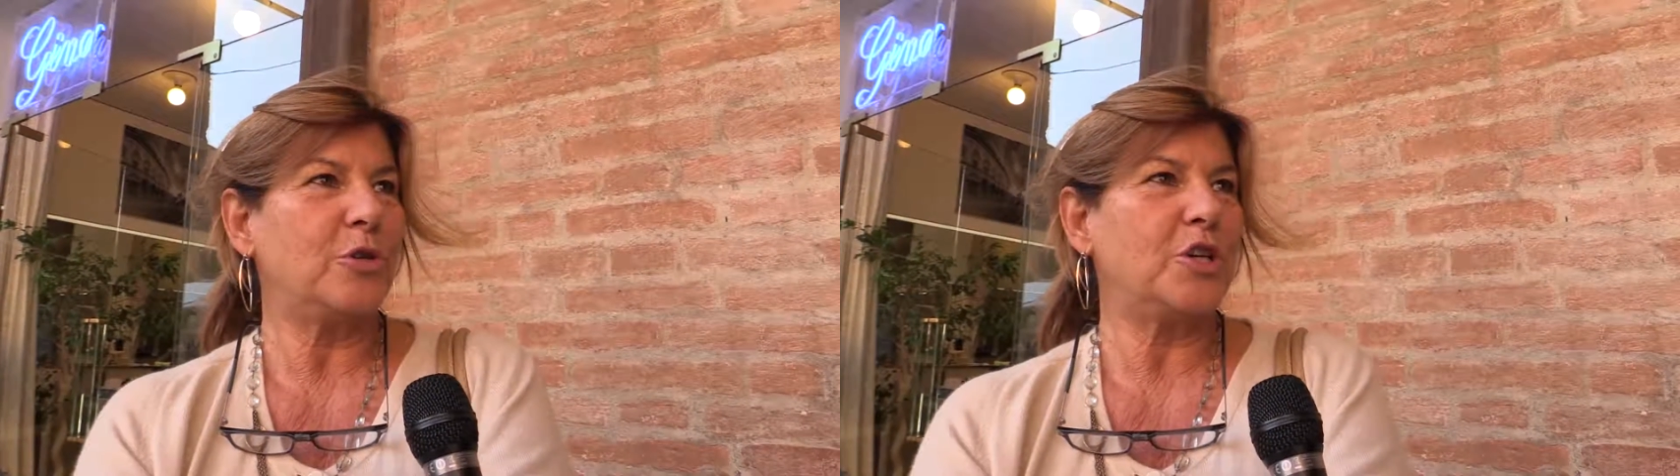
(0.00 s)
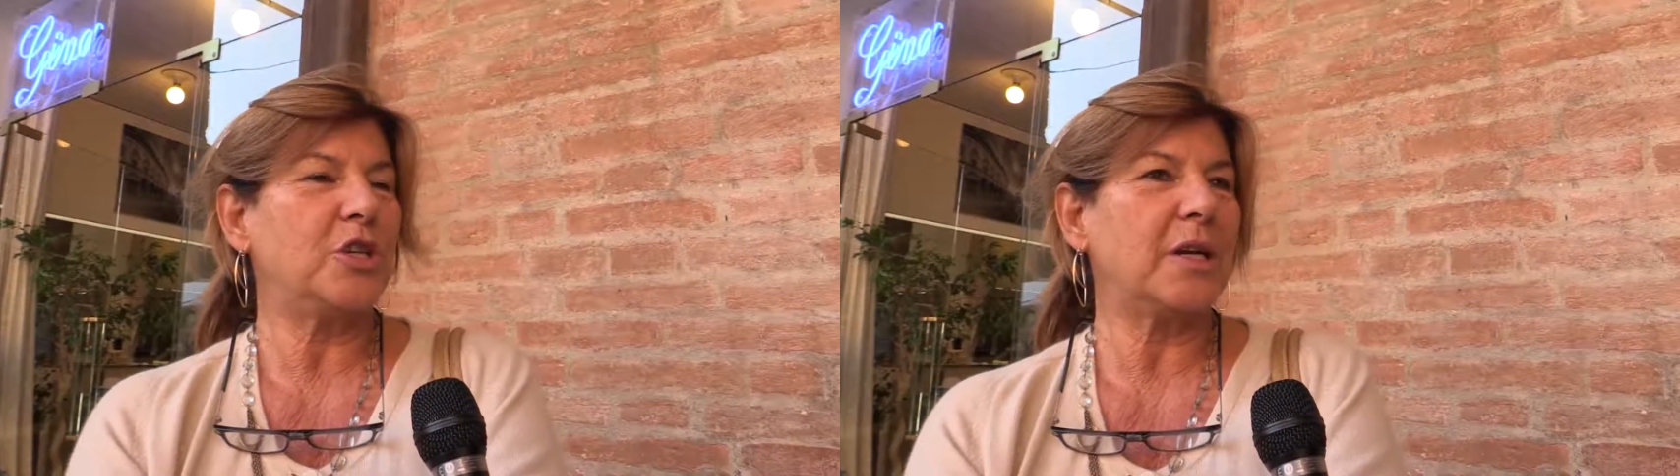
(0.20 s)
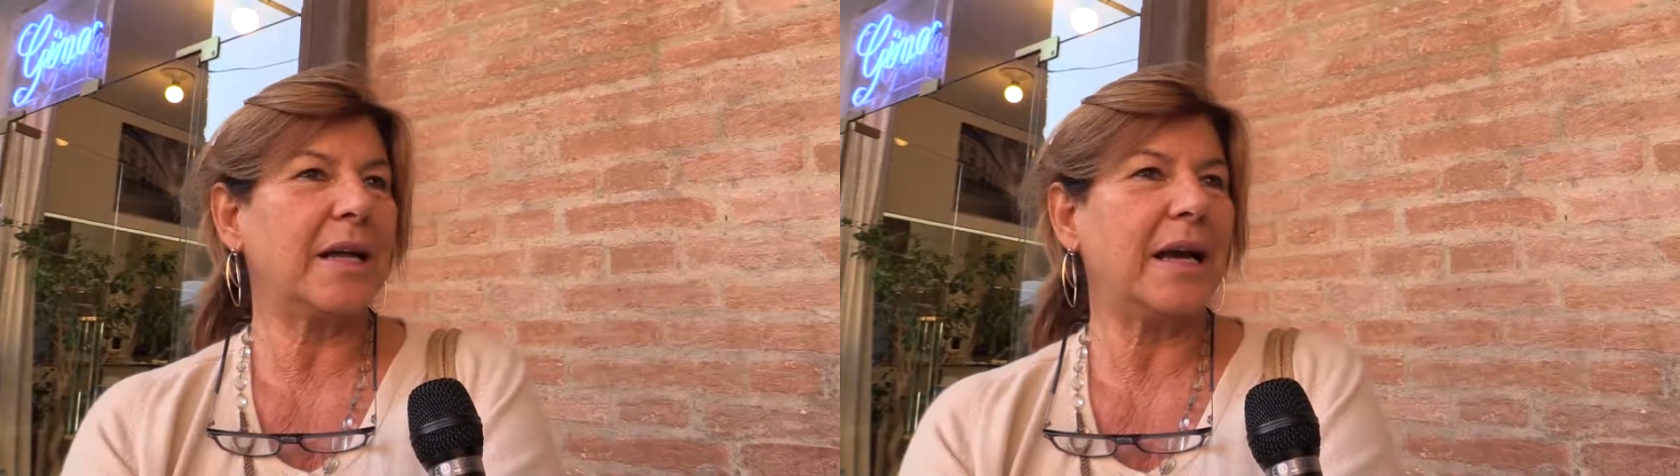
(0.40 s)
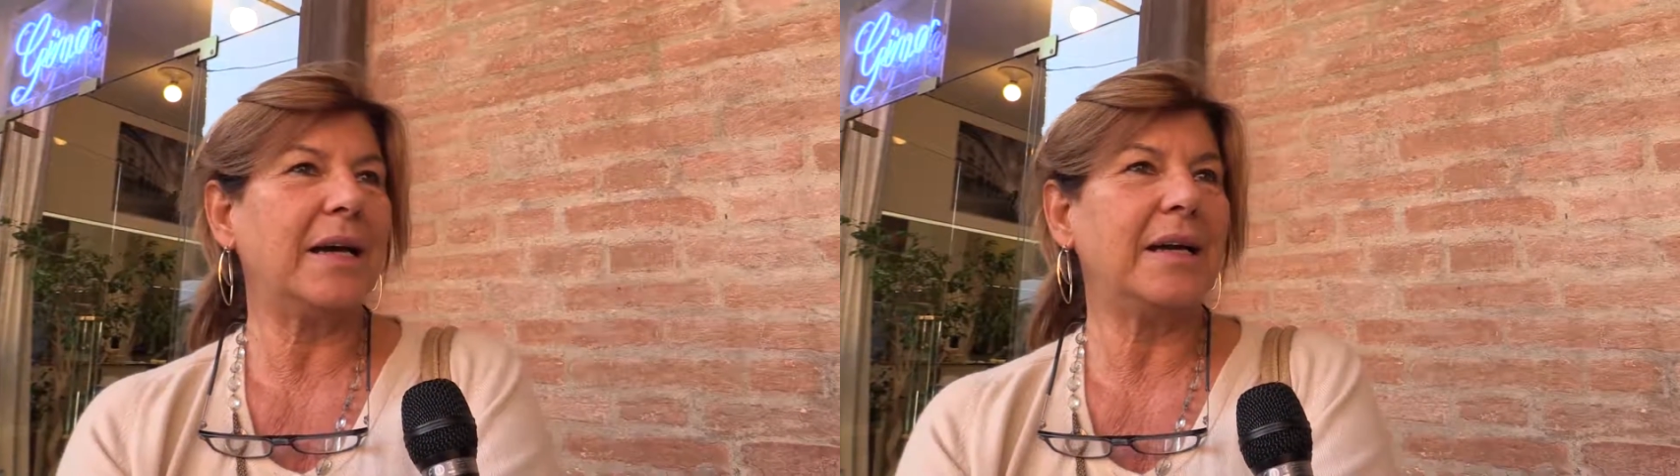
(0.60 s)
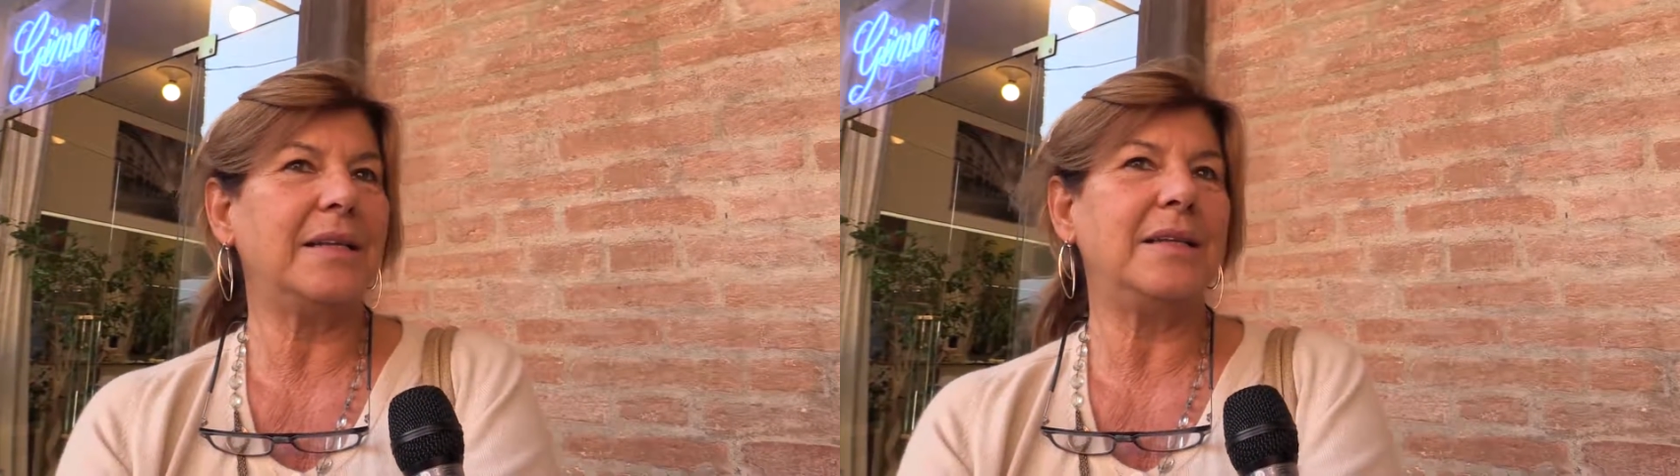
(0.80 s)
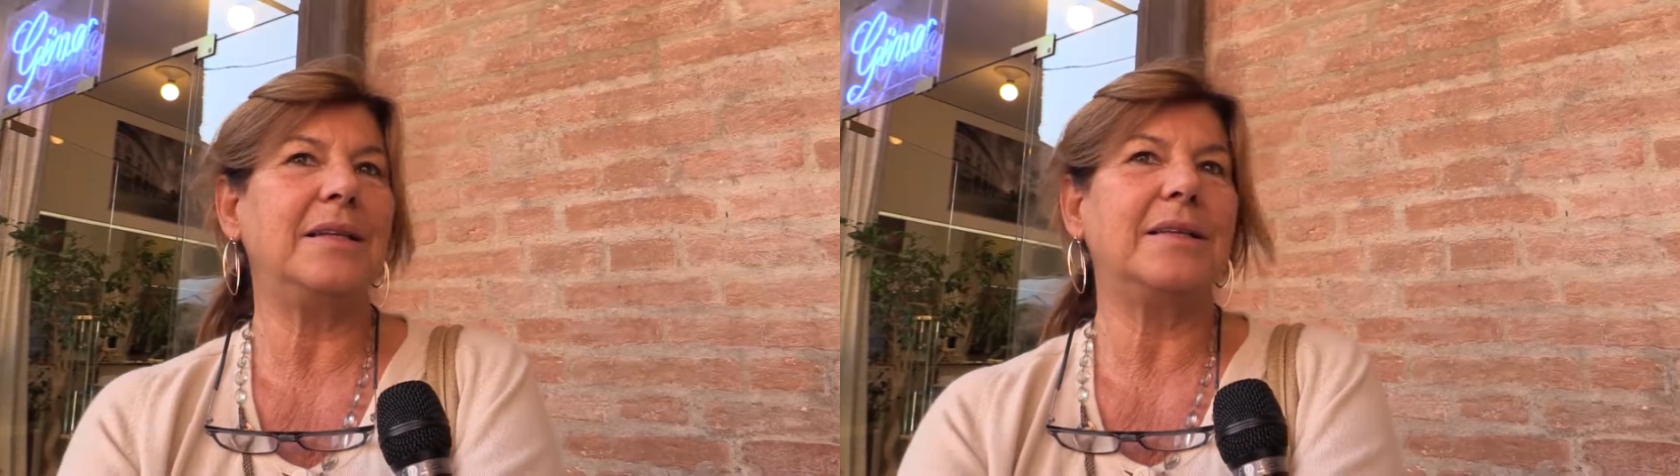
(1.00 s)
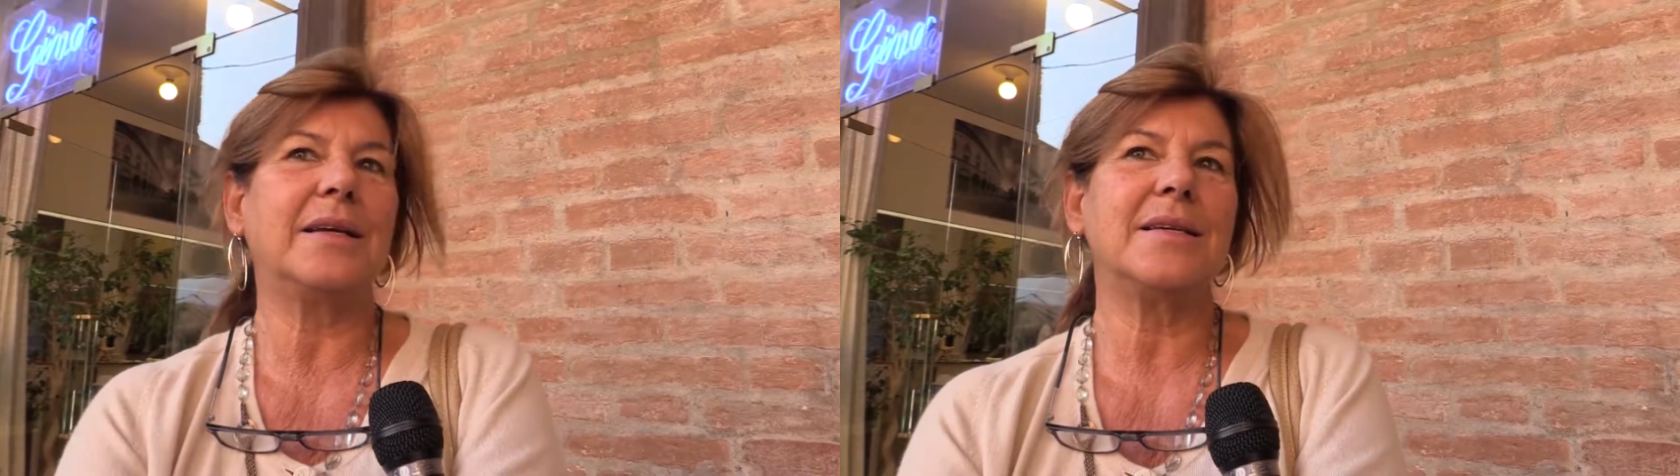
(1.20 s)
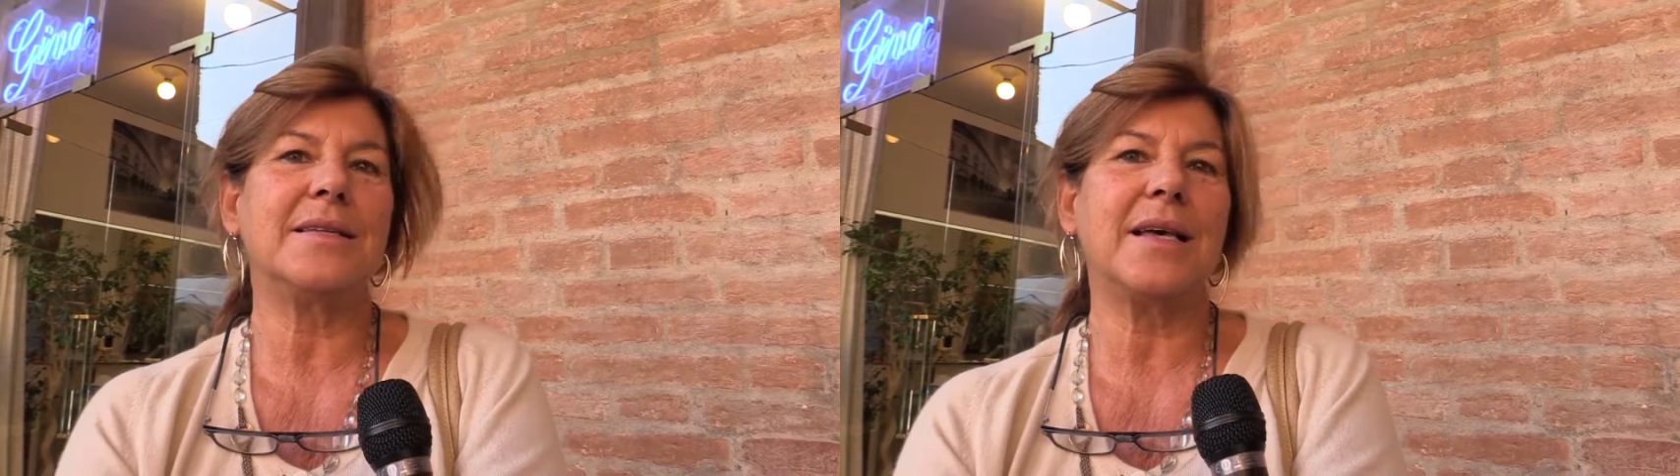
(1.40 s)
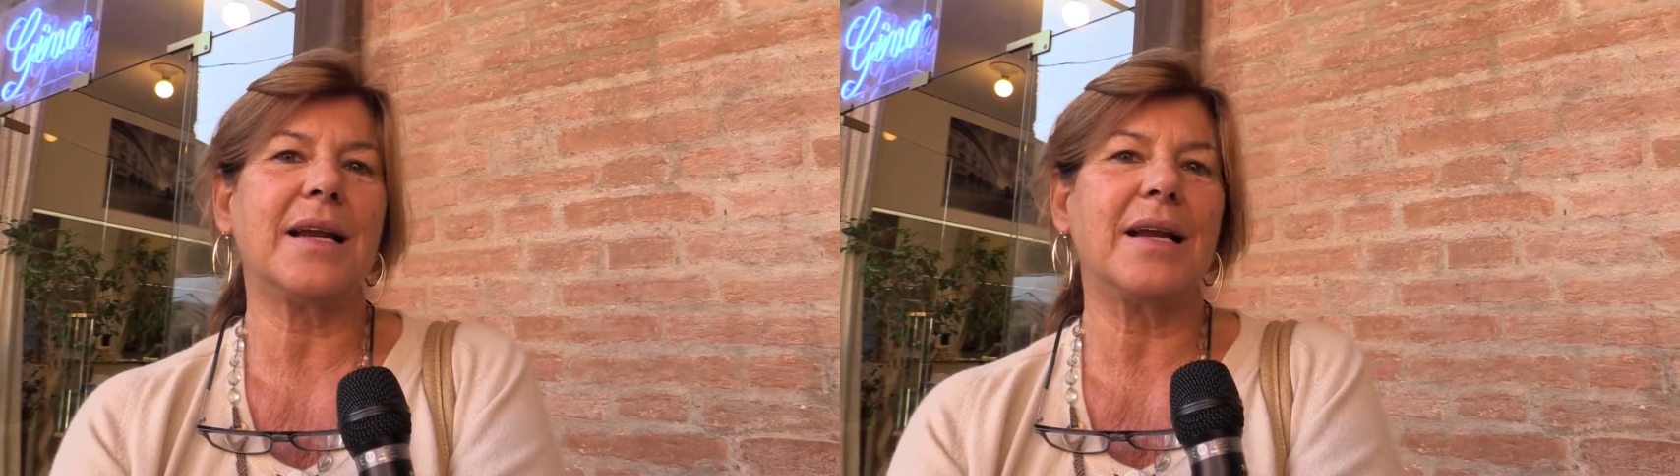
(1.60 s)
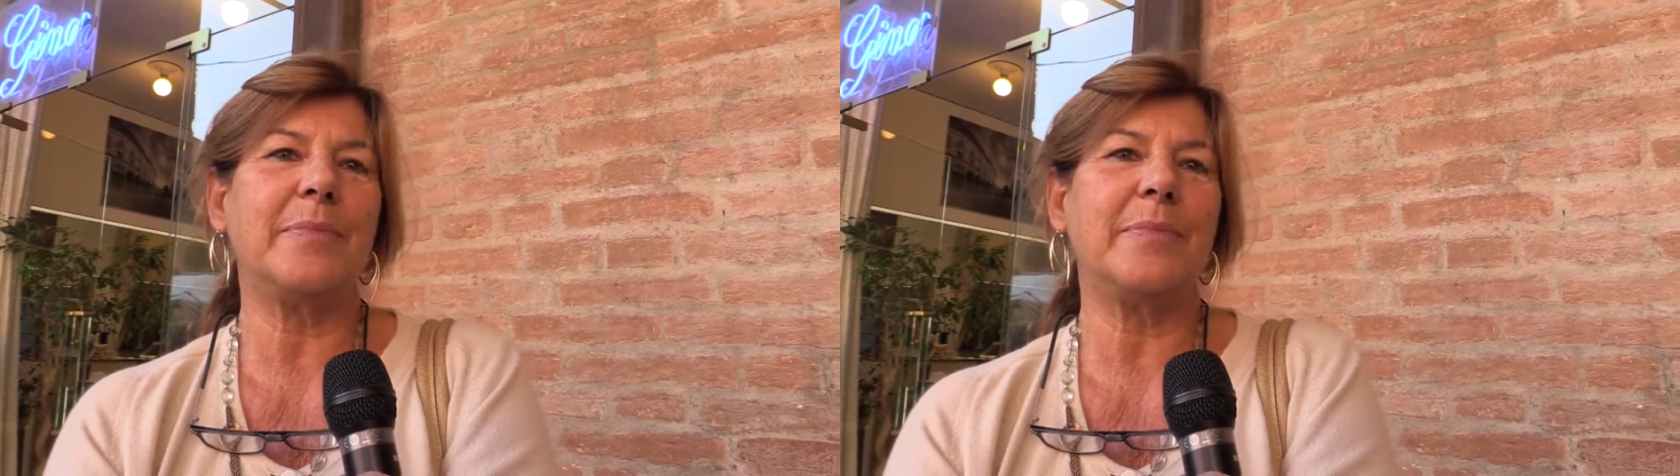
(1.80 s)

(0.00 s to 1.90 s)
cioè cercare di interessare